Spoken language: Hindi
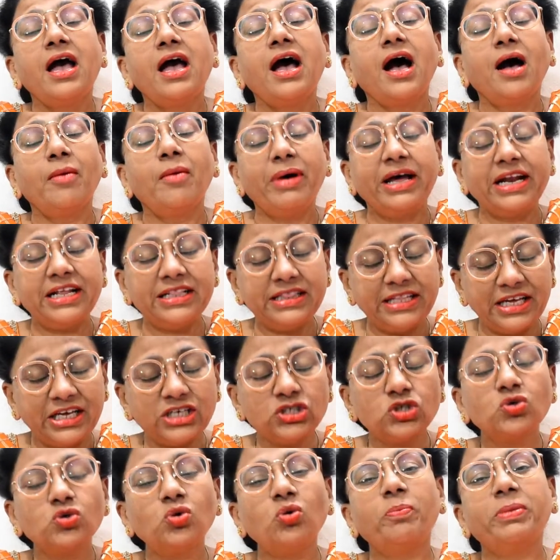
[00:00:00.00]
हमारे
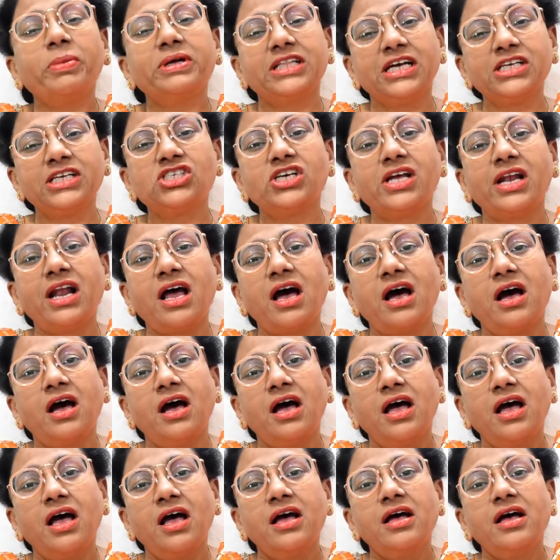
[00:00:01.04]
देश को पता चला
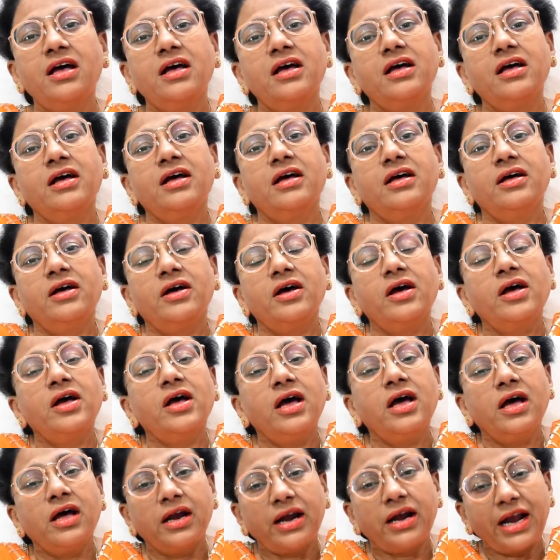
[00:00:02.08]

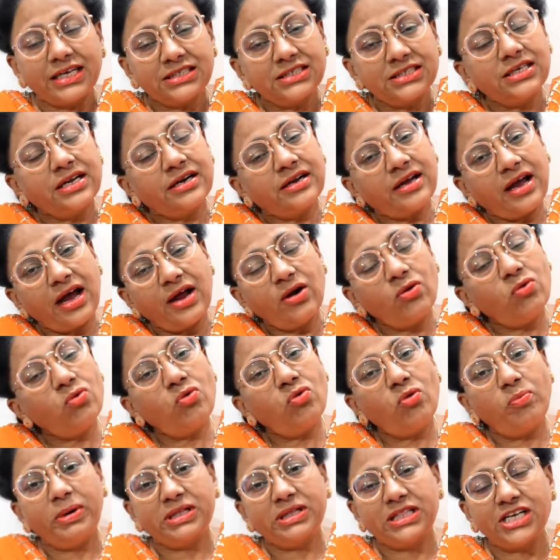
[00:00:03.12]
राज्य सरकारों को
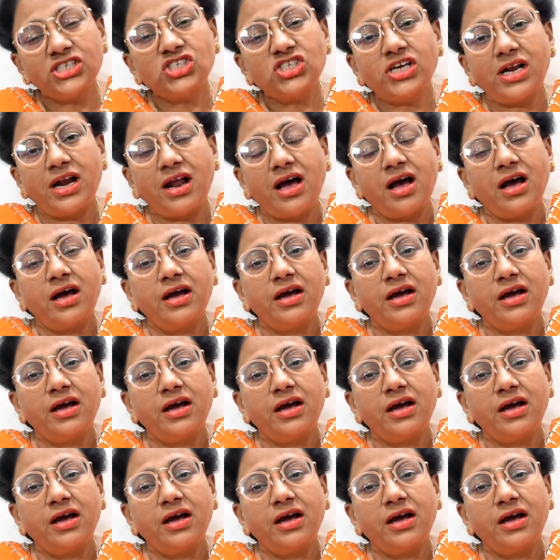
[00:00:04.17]
पता चला